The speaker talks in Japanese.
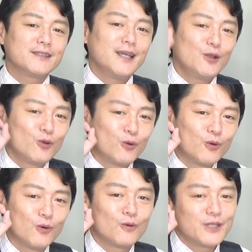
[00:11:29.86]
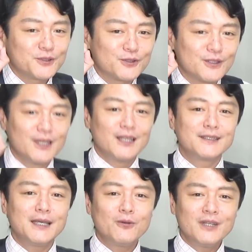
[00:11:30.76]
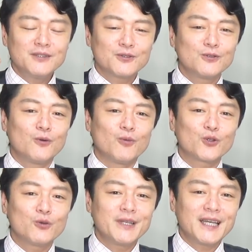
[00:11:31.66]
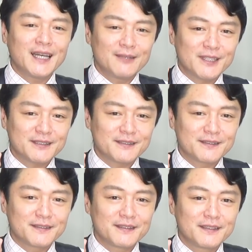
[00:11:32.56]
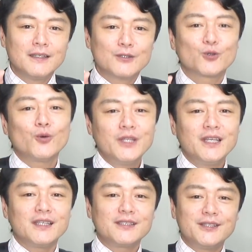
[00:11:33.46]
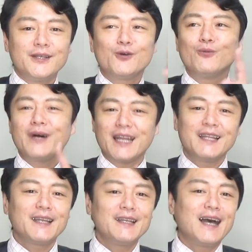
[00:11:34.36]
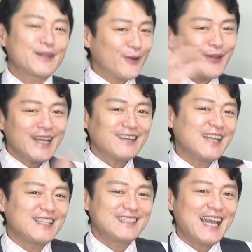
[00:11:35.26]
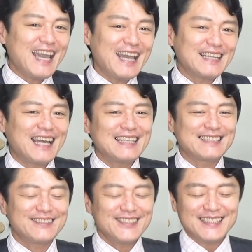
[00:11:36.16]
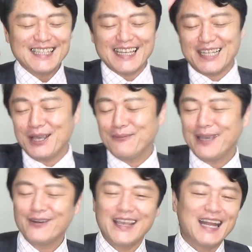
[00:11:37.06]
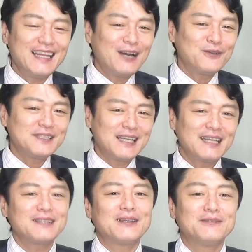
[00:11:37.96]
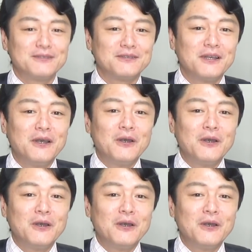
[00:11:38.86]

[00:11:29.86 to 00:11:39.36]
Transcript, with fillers: ゼロリスクゼロリスクを求めたがりますそこにシリコンバレー的なとにかくやっちゃえってあしぐじったテヘペロやり直しだっていう